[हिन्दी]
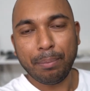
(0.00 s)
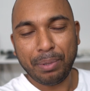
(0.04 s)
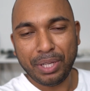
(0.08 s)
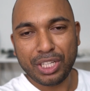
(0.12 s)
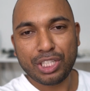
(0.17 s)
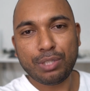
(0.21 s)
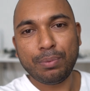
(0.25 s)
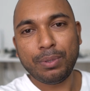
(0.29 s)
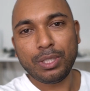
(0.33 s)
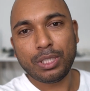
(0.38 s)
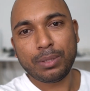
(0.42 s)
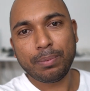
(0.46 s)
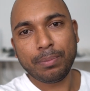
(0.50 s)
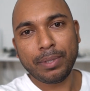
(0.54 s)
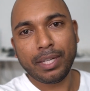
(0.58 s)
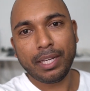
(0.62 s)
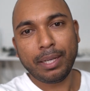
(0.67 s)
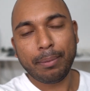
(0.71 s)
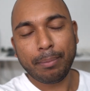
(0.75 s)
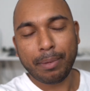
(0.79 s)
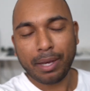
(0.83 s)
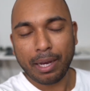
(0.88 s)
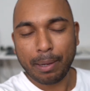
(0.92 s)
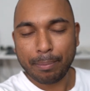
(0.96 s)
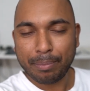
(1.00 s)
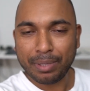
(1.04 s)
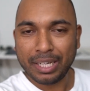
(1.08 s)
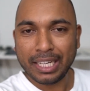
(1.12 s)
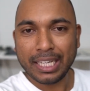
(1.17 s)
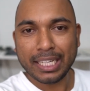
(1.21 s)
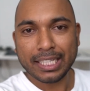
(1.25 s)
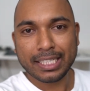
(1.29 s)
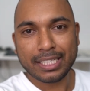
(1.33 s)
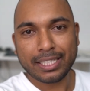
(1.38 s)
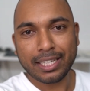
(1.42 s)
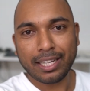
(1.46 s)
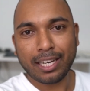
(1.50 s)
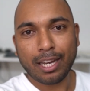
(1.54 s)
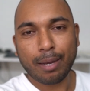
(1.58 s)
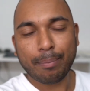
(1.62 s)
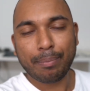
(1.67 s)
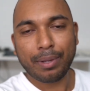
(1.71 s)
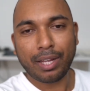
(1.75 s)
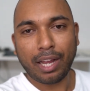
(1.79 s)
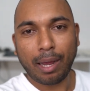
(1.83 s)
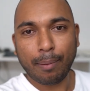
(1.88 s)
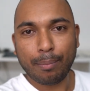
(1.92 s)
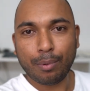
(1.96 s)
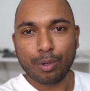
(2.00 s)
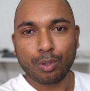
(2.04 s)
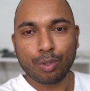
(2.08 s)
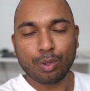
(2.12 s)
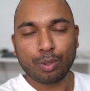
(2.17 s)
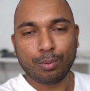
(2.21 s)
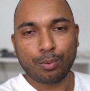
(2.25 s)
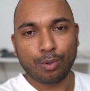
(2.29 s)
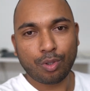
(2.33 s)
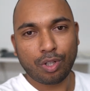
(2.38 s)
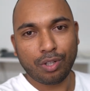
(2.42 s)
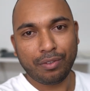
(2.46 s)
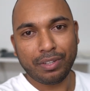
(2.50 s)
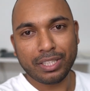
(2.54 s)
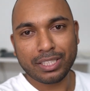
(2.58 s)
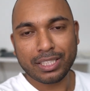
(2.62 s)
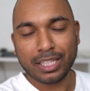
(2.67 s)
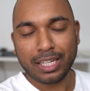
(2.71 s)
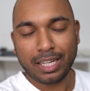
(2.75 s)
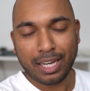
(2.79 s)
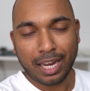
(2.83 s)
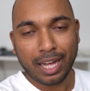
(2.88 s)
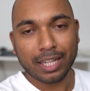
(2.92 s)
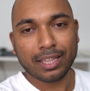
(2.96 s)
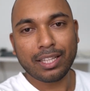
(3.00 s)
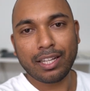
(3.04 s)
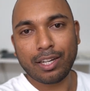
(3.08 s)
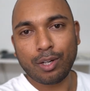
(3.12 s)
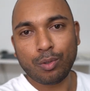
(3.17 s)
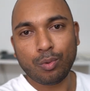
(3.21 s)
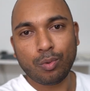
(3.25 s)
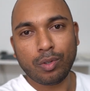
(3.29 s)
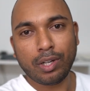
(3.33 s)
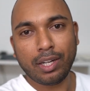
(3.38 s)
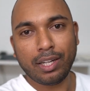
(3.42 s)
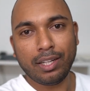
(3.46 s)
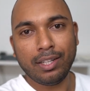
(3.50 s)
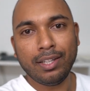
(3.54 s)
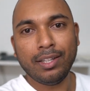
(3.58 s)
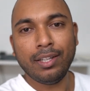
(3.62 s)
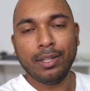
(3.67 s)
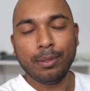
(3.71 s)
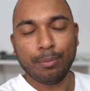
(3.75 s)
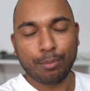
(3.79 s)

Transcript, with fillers: बीच बीच में मैं अपने इस चैनल पे आप लोग को मोटिवेशन लाता रहूँगा